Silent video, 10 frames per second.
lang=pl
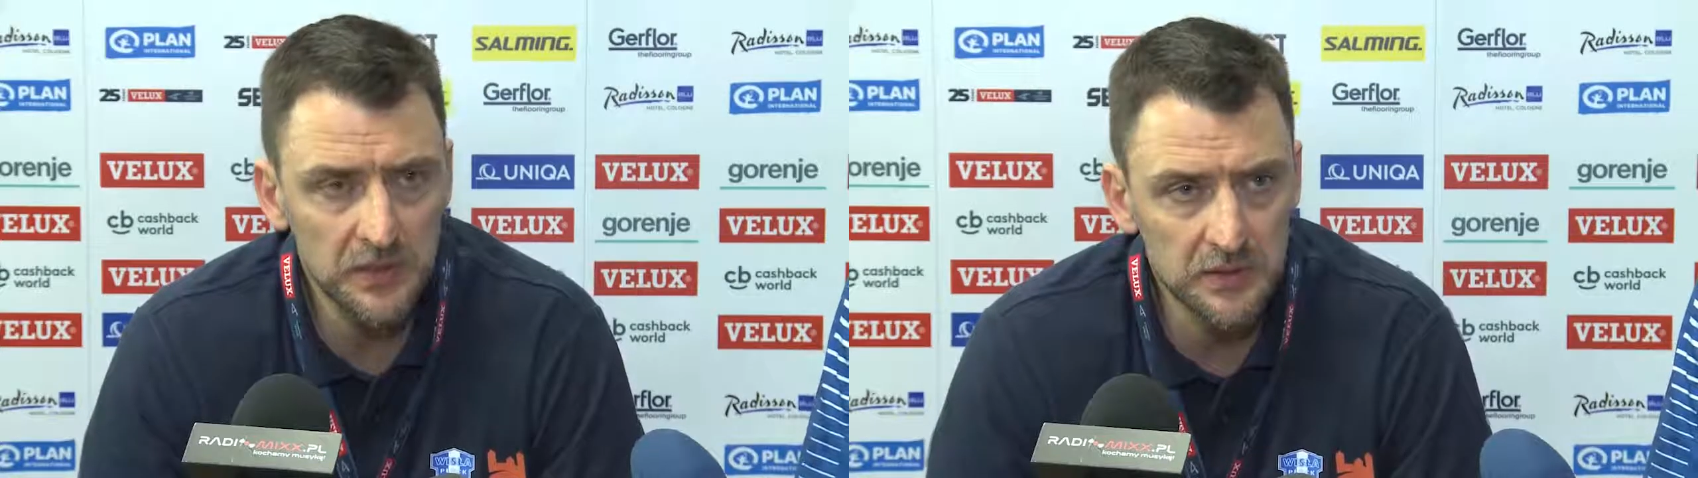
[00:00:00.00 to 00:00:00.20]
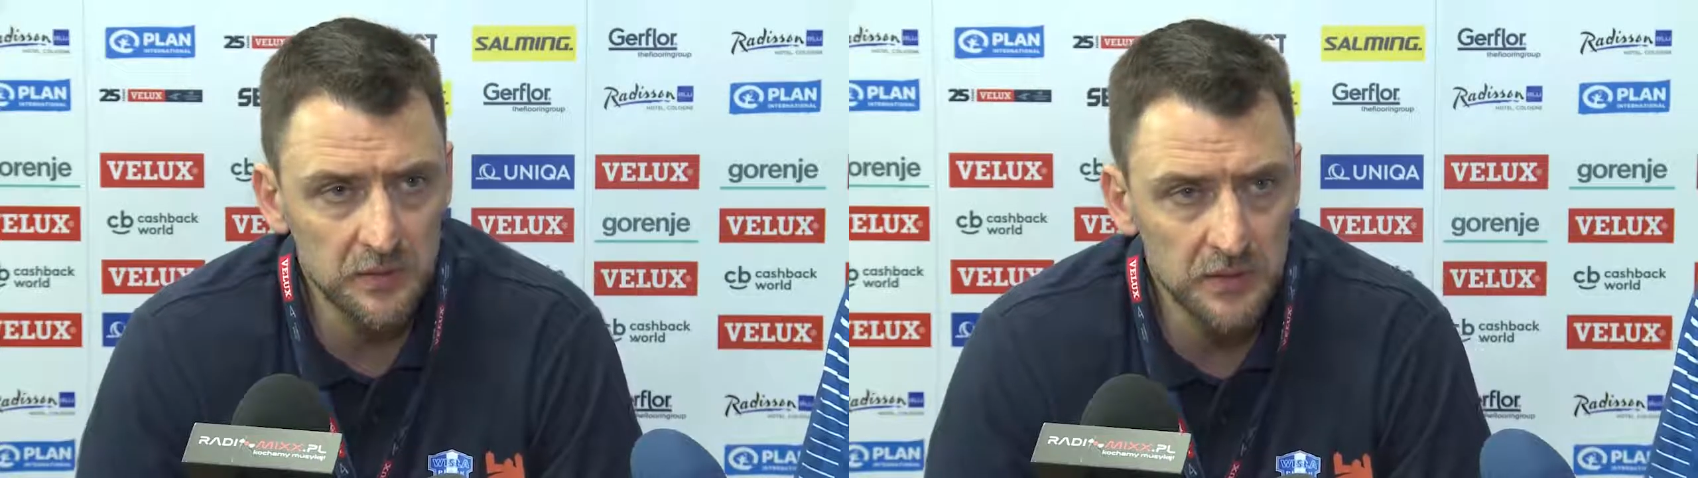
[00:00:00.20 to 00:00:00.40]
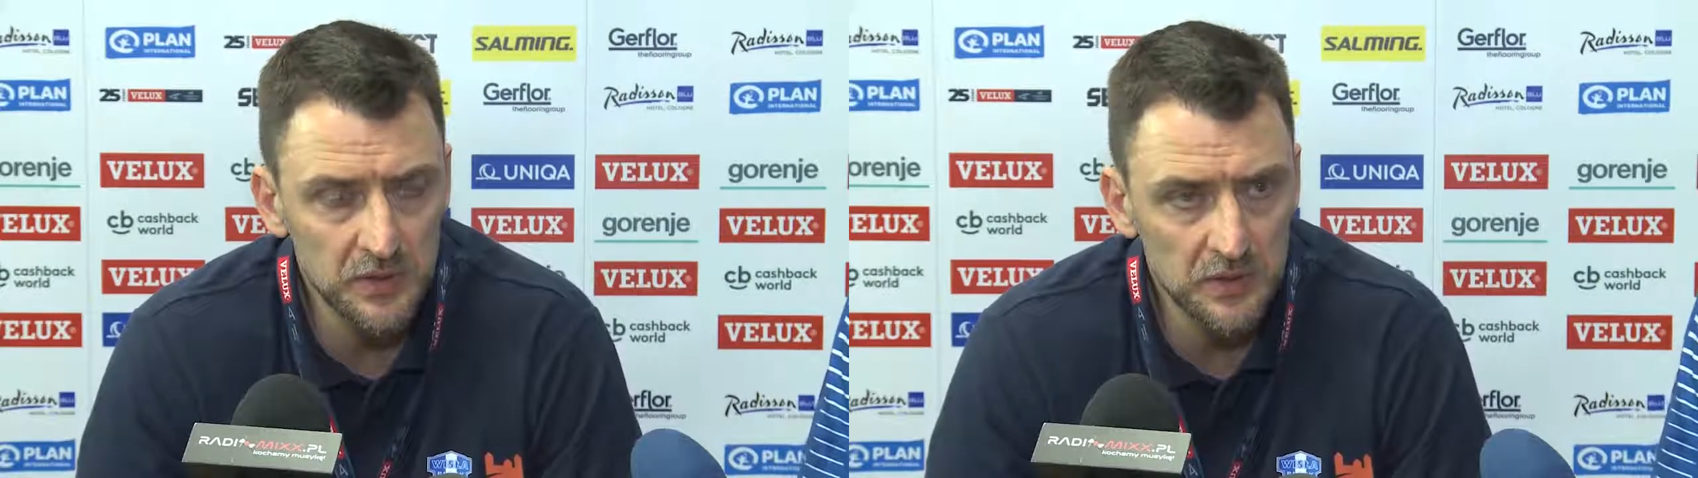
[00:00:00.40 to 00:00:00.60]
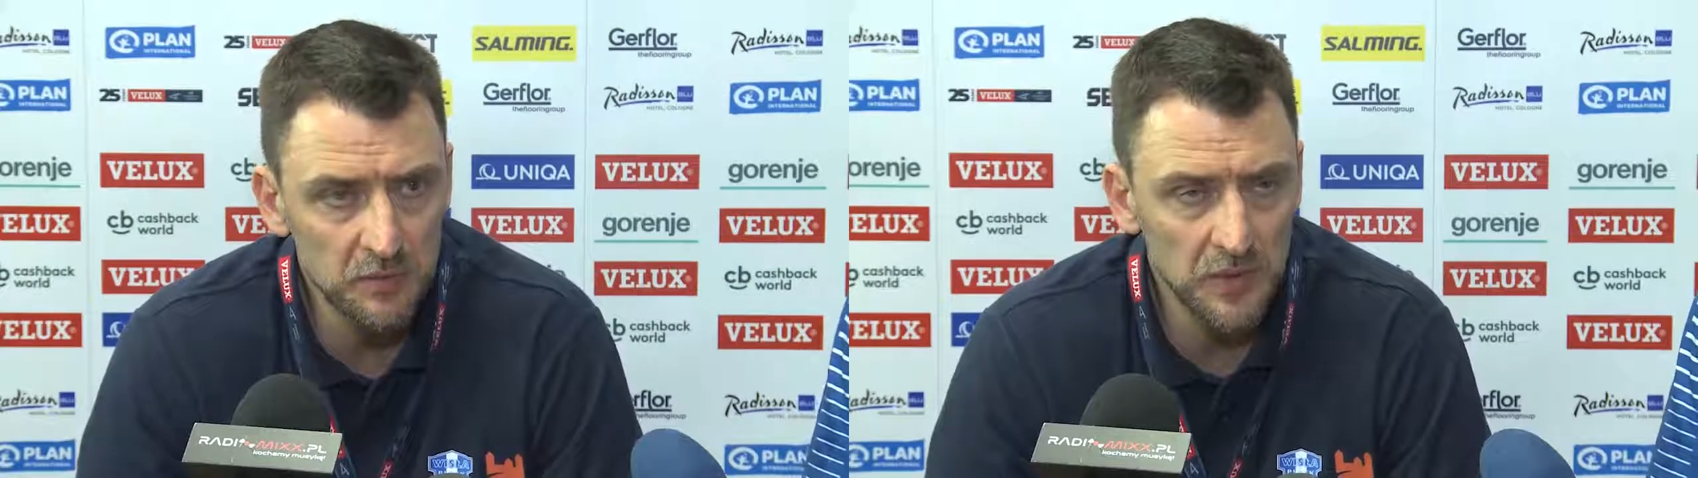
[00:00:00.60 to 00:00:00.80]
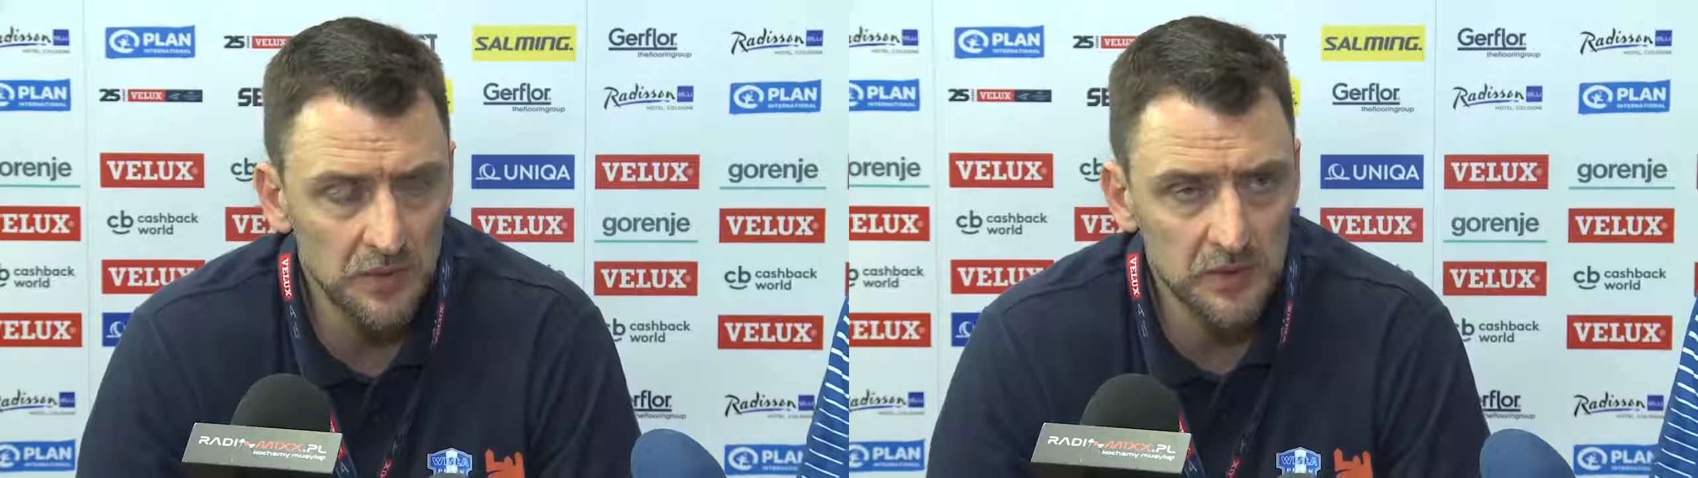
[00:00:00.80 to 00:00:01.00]
i z tym się
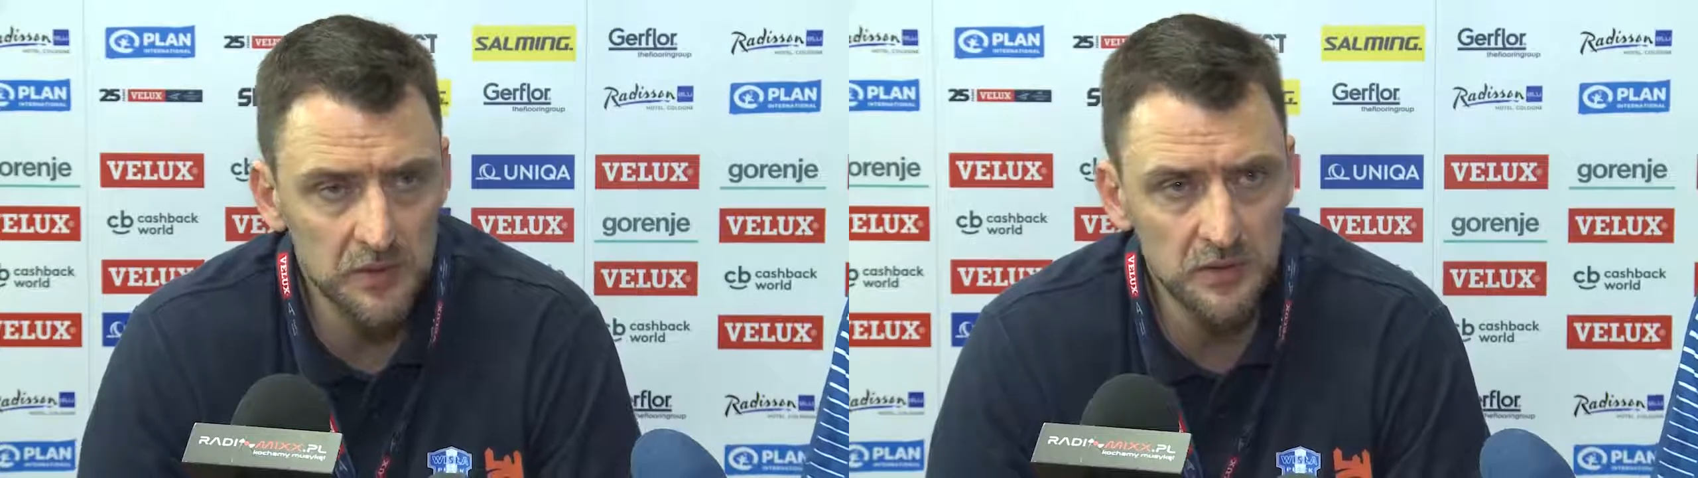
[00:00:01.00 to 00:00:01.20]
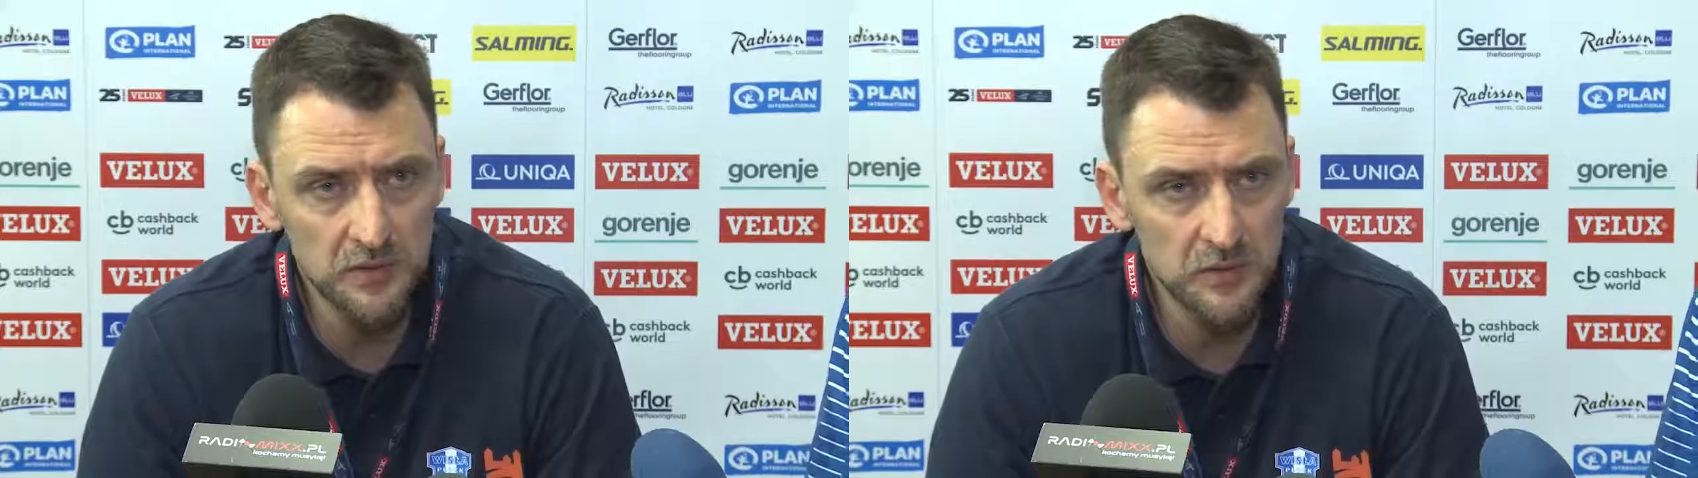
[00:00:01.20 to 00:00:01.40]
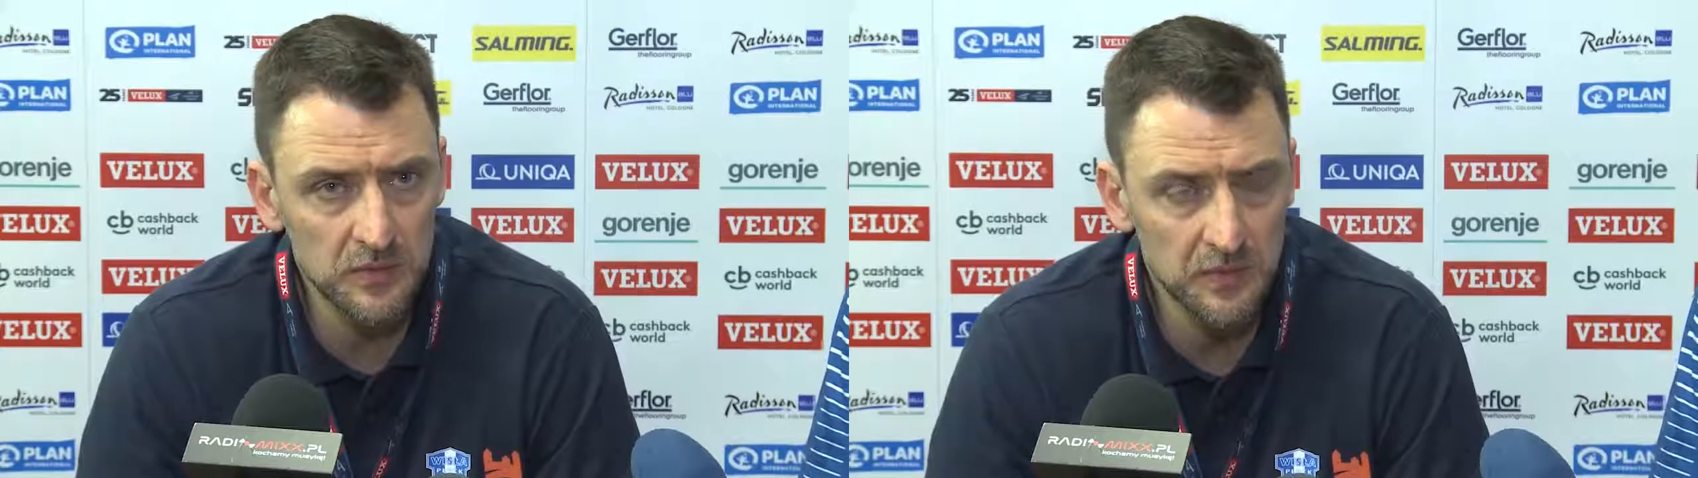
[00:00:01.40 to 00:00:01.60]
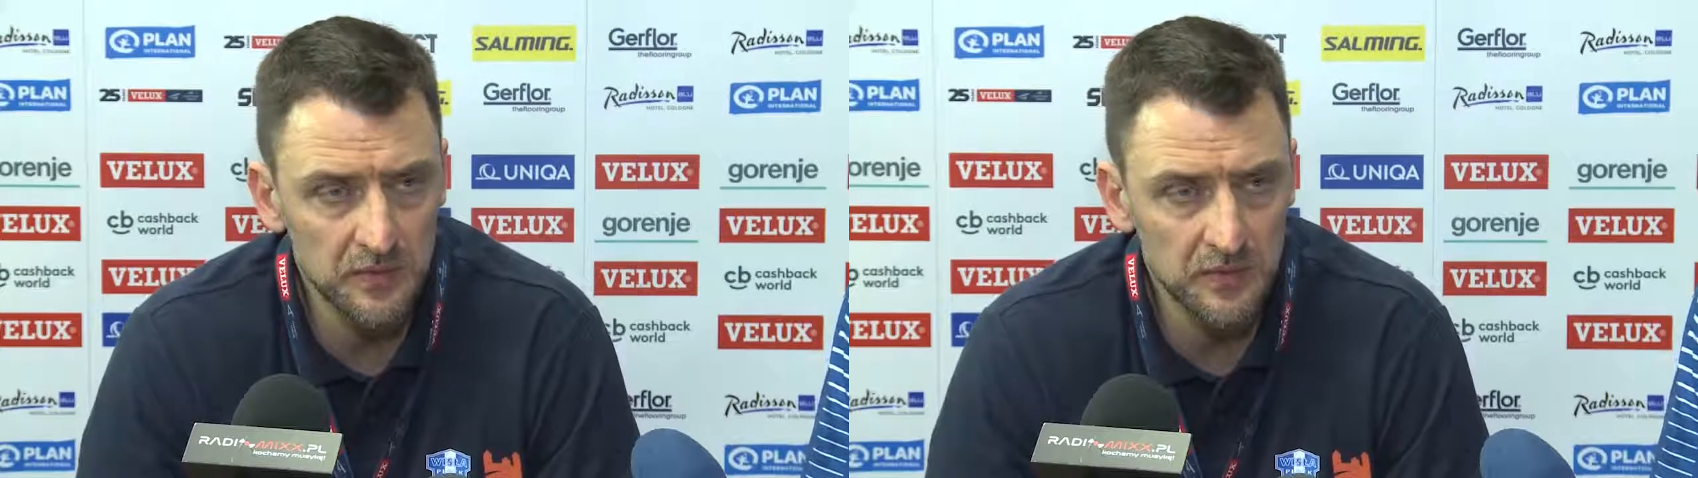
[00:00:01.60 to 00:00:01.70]
trzeba liczyć i o tym trzeba